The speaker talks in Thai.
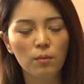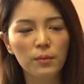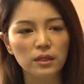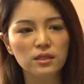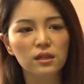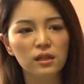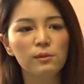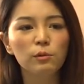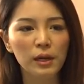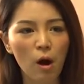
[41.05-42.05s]
ก็เหมือนเจอ
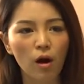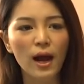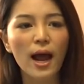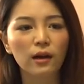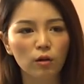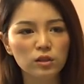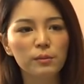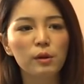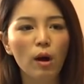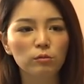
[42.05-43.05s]
ทีมตะวันออกกลาง เราก็
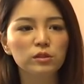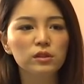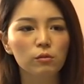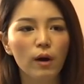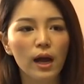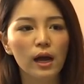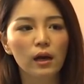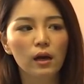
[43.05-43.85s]
จะมีความรู้สึกว่า